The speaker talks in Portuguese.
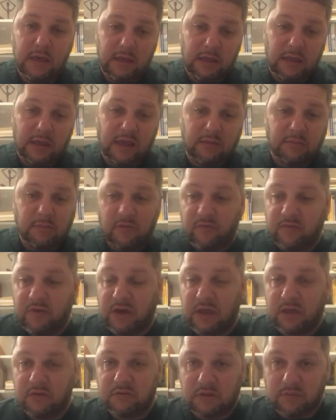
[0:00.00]
e acabavam
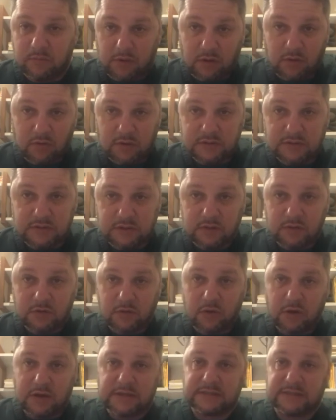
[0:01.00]
ganhando também coisas em
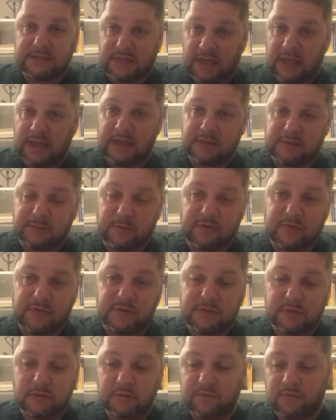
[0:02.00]
trocas, terras para fazer
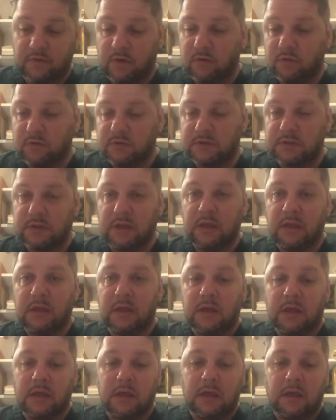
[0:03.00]
seus feudos, né?
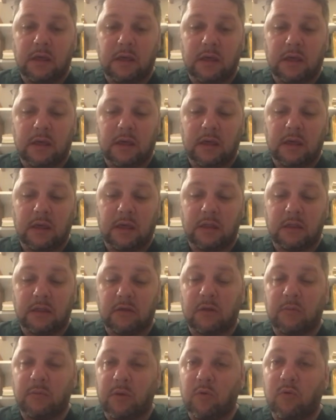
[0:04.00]
É,
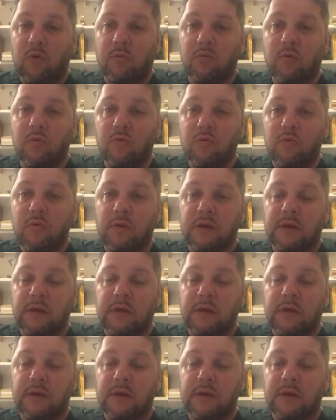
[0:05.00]
então era bem comum